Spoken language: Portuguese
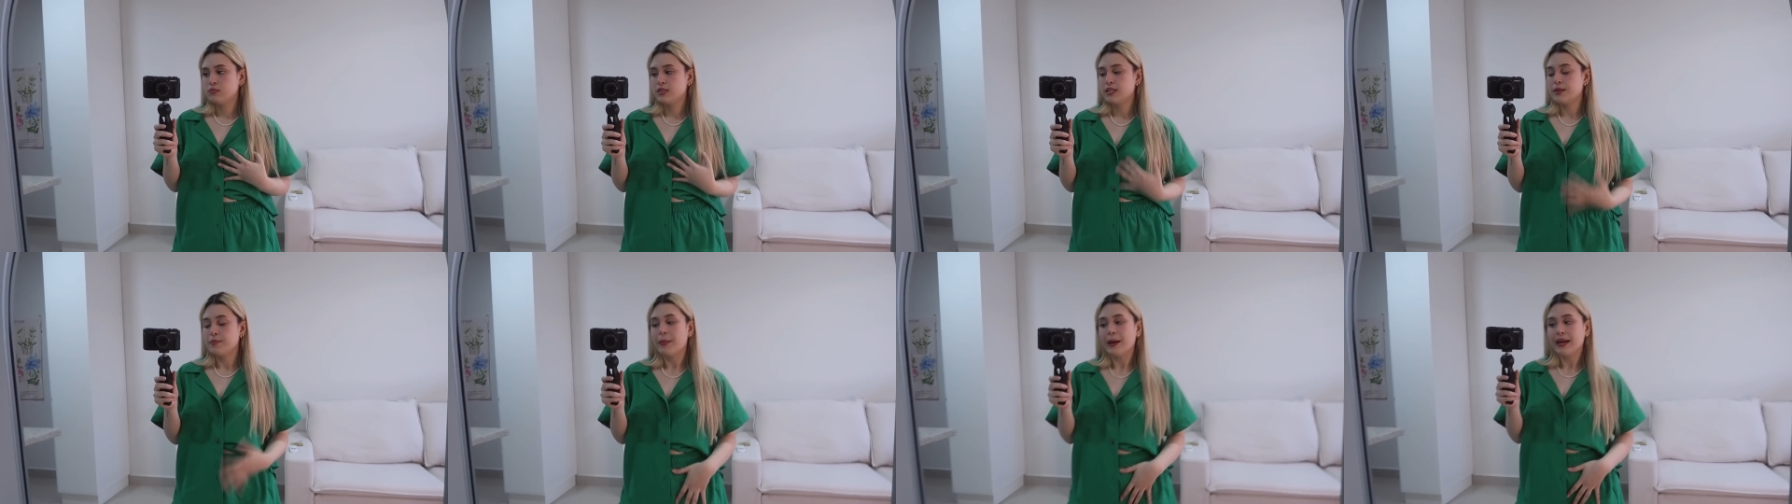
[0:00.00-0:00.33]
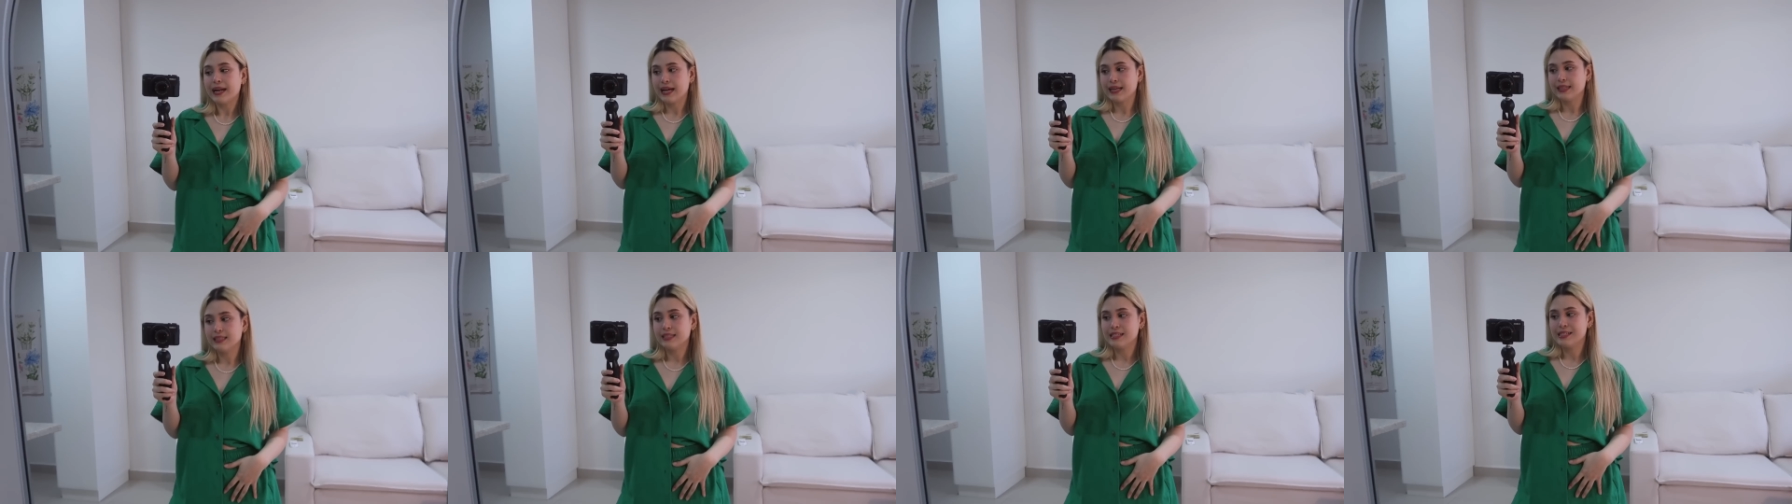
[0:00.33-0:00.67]

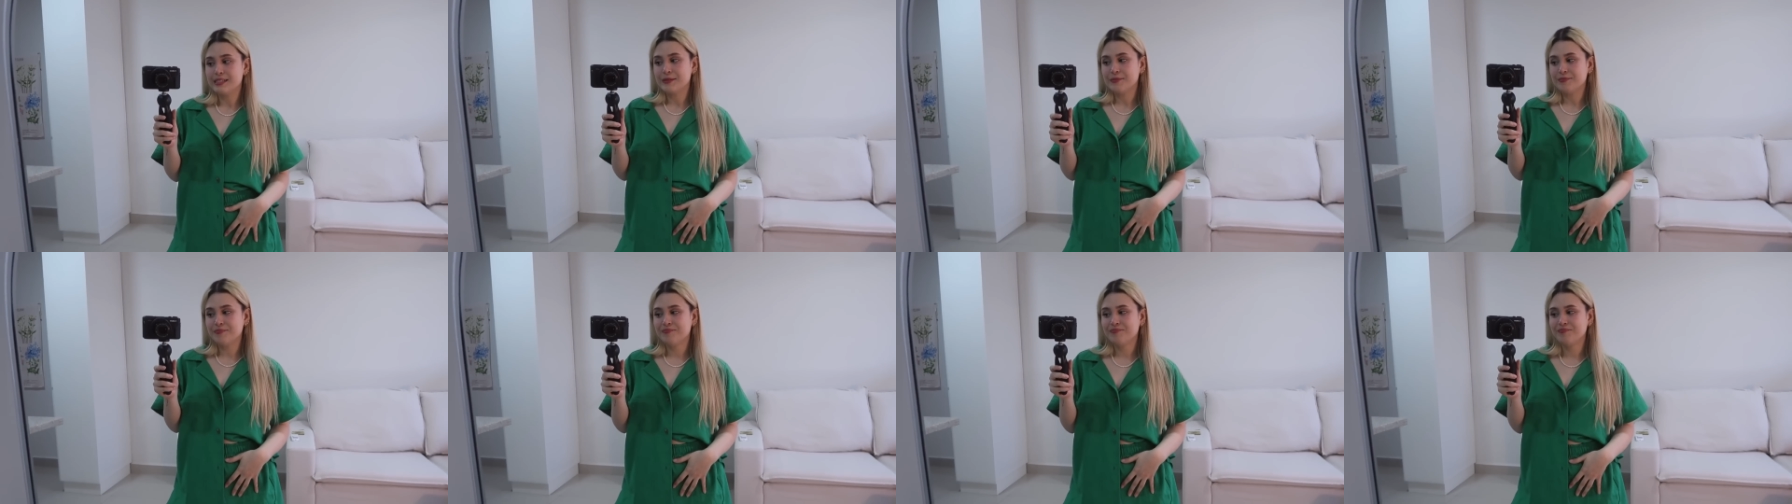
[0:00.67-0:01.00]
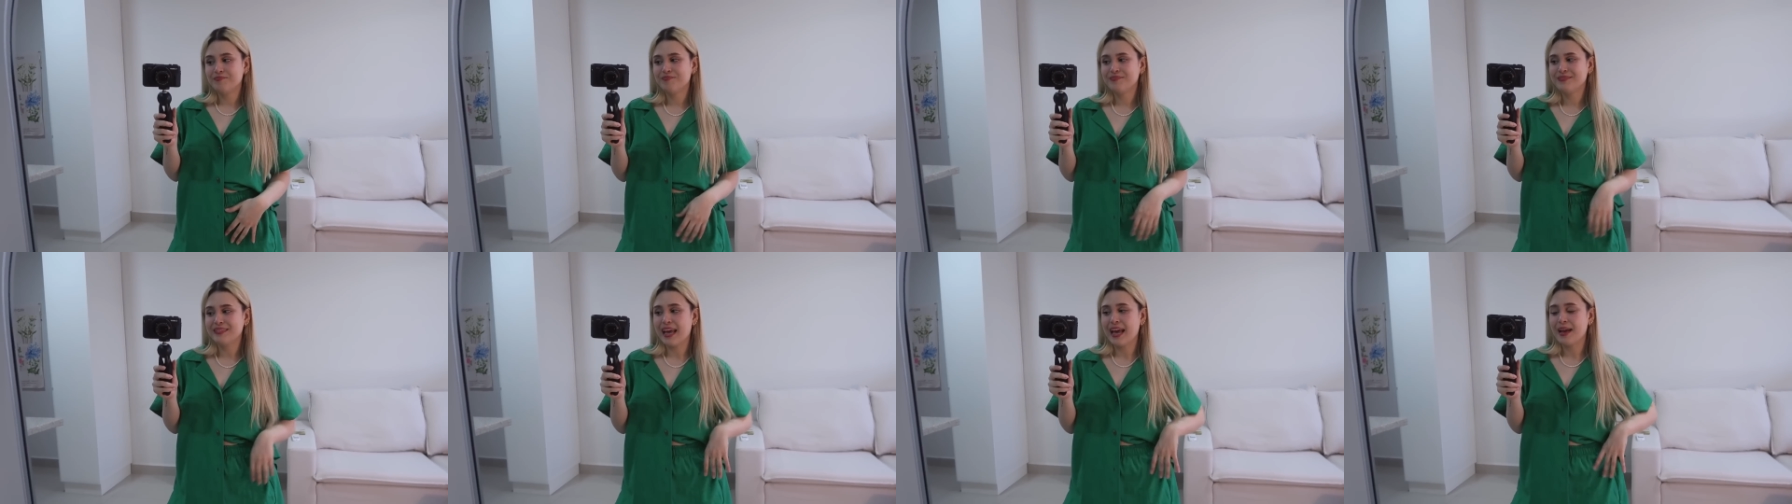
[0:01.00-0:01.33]
separadas,
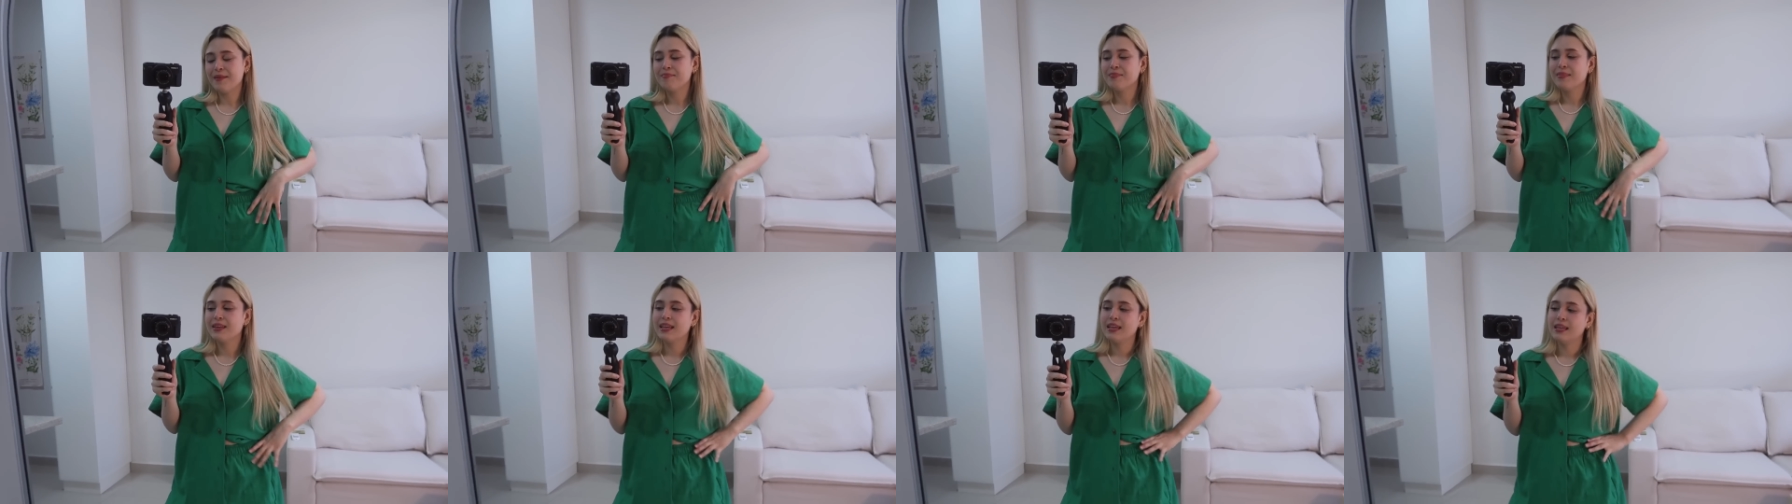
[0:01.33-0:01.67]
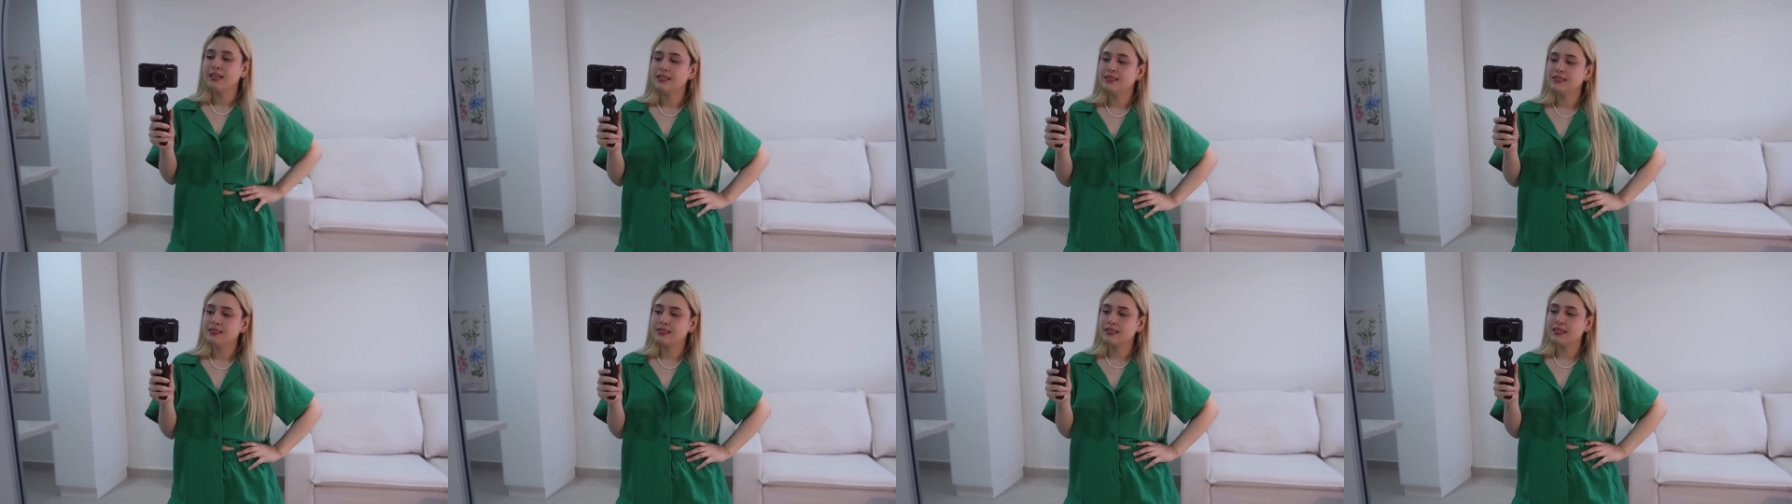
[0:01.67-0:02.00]
né?
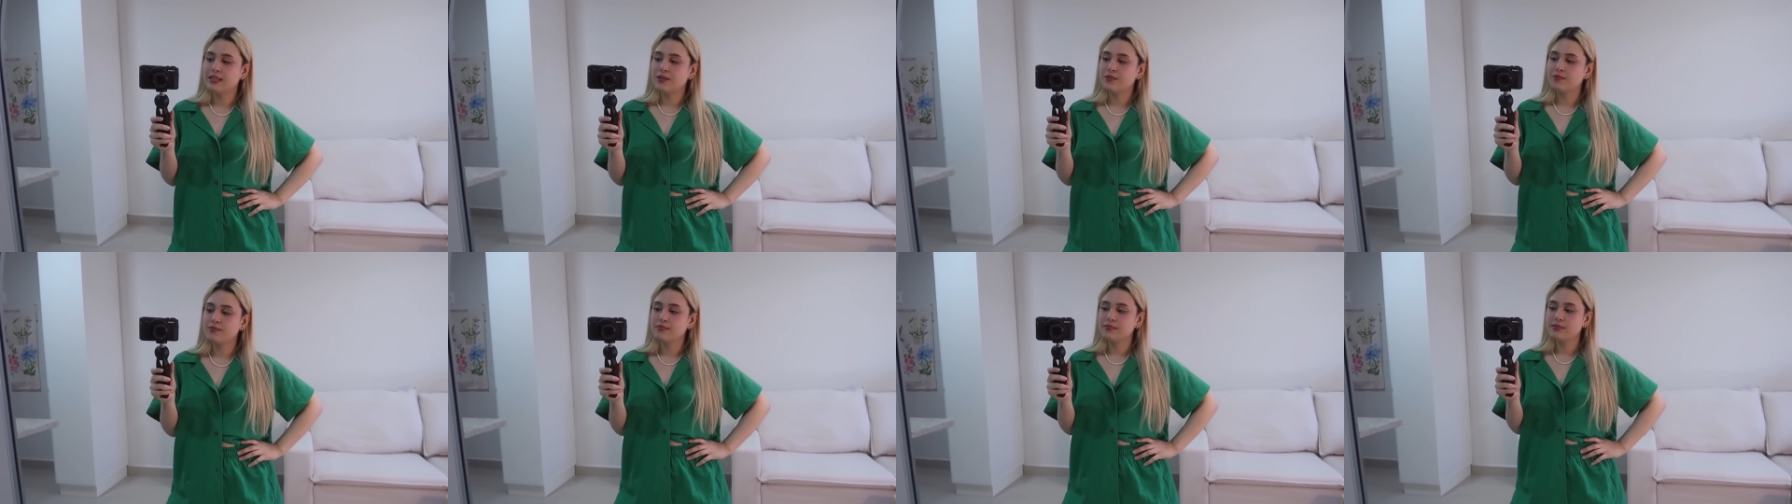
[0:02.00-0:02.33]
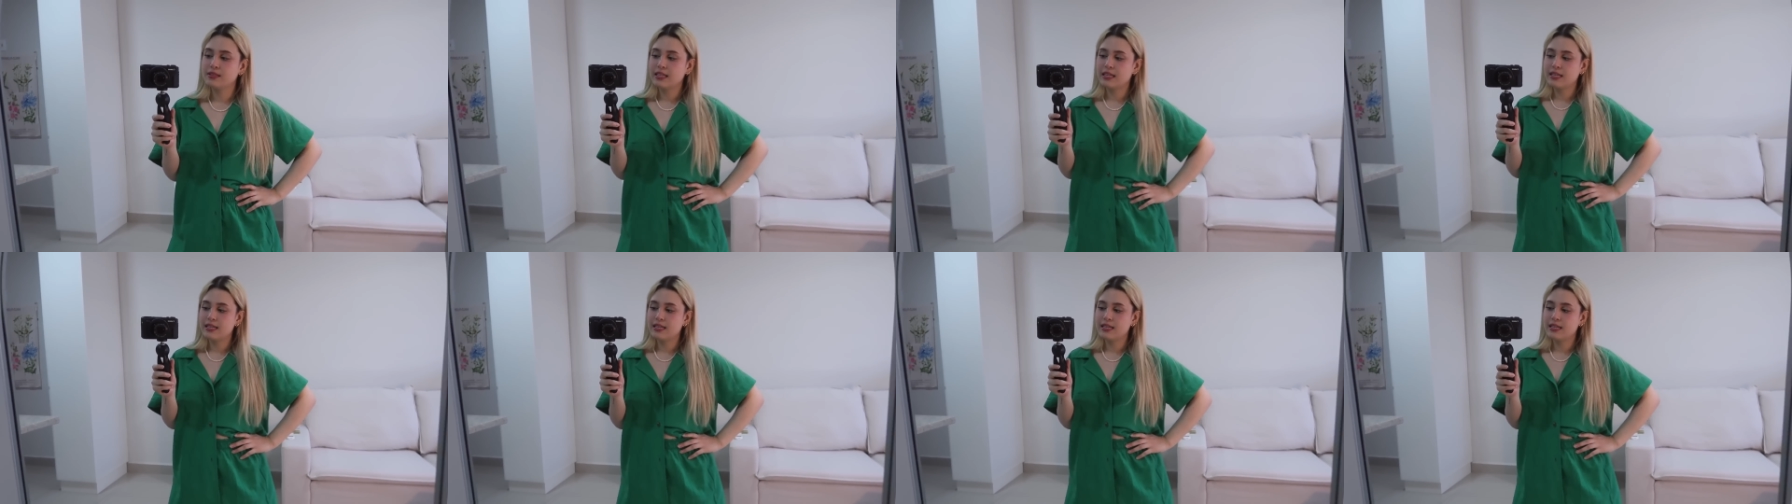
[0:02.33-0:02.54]
Então,